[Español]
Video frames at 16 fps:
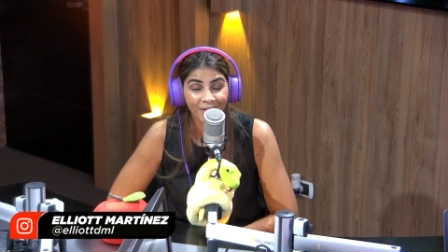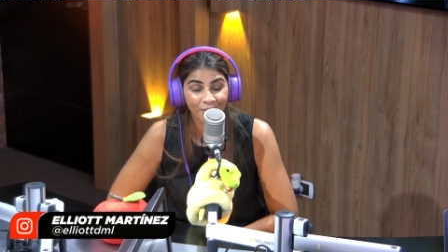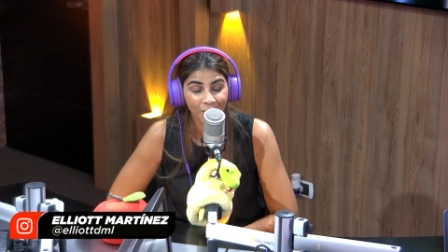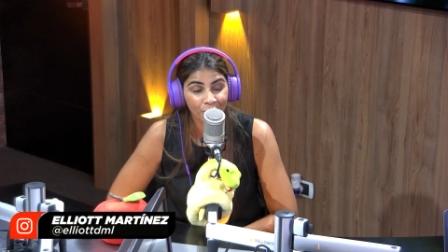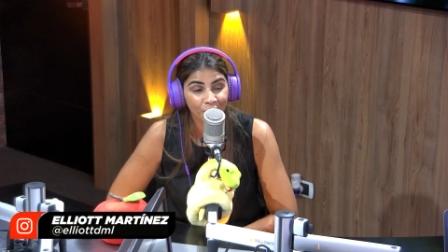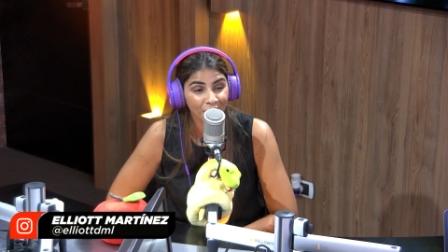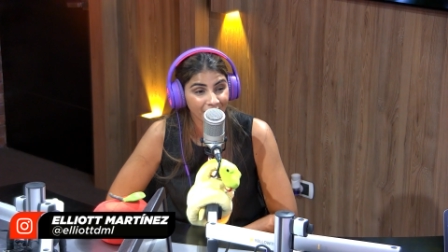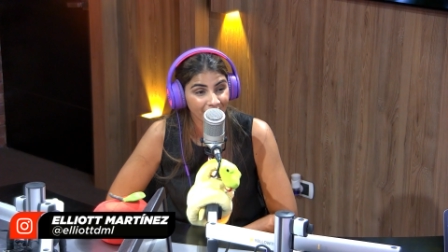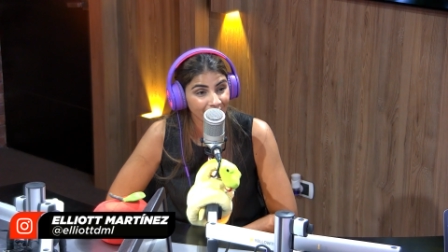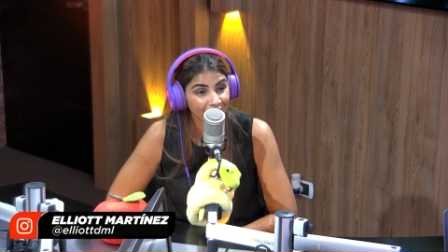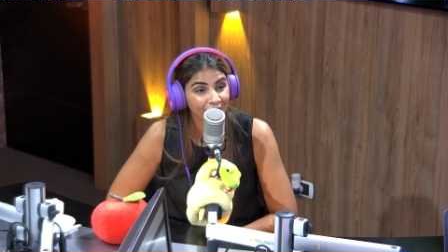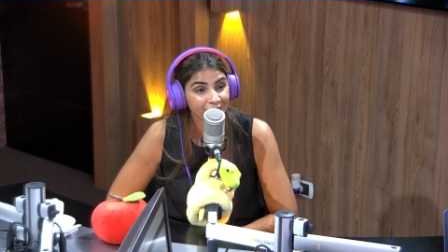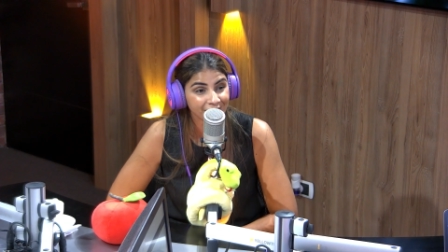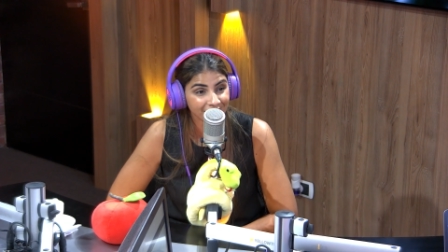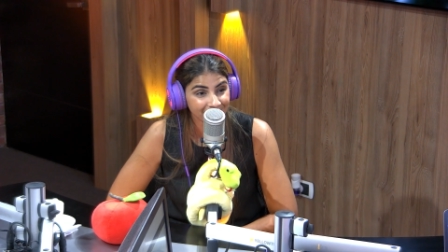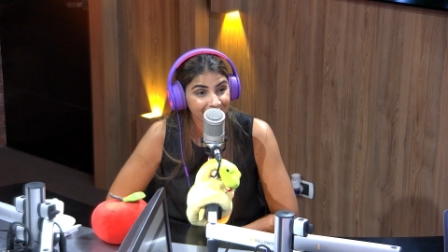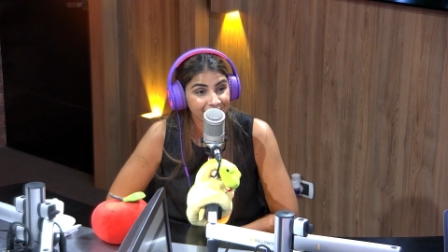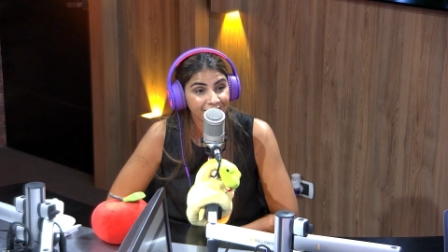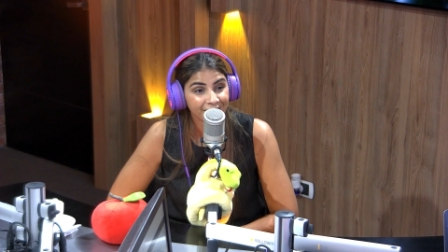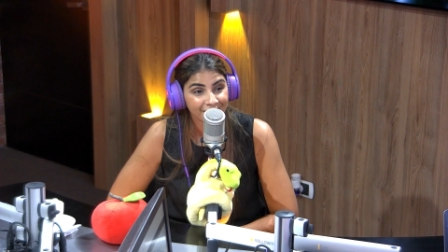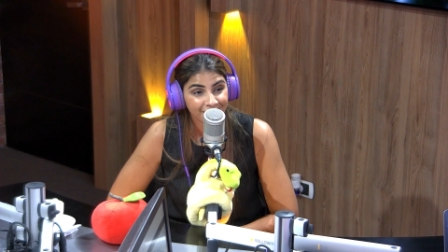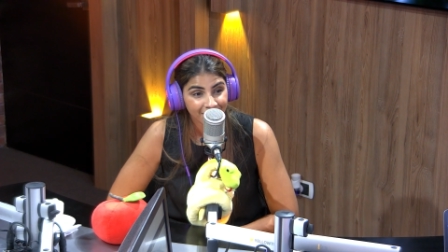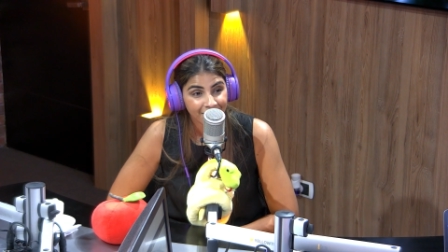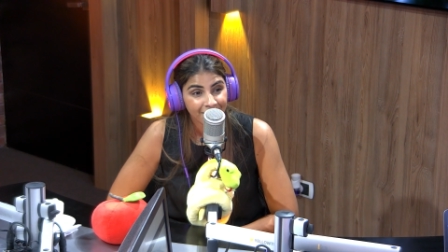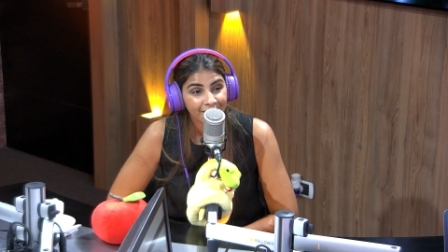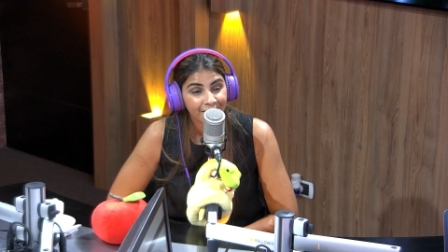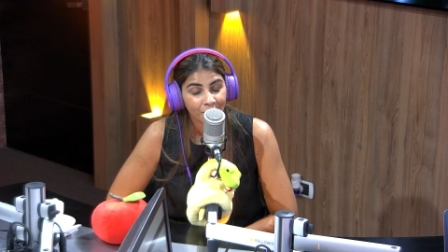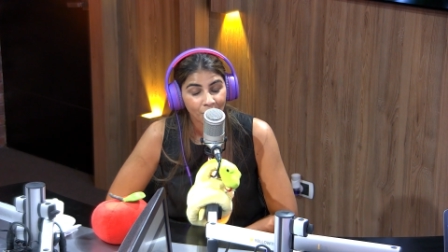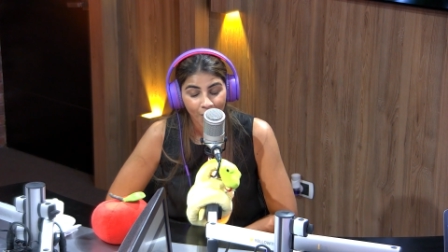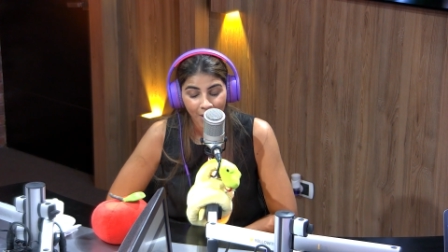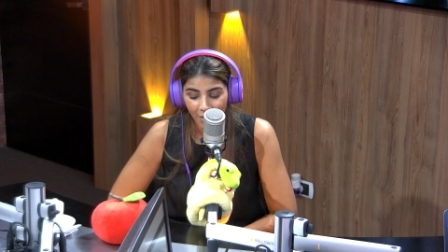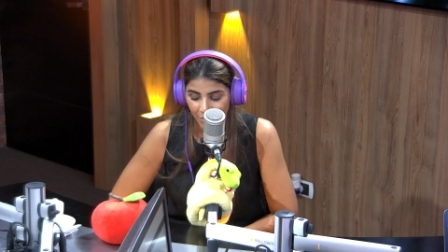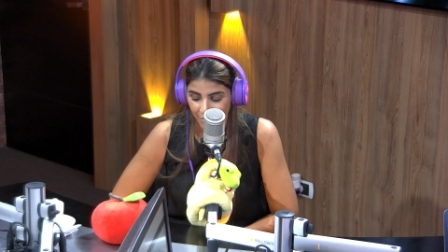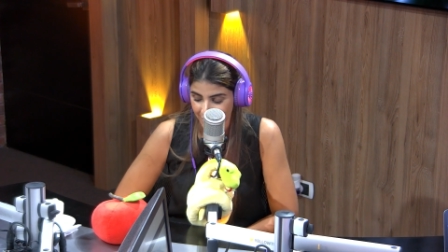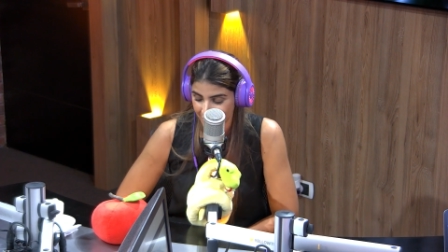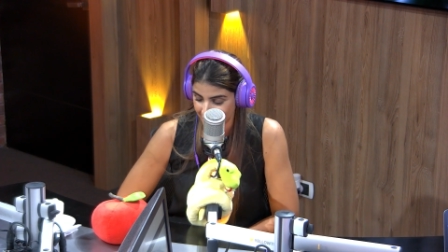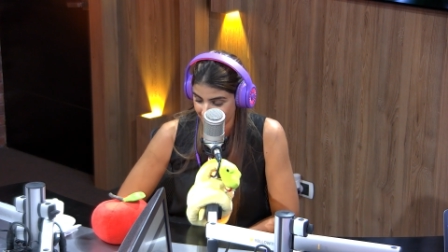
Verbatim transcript: es una muñeca, oíste. Wow.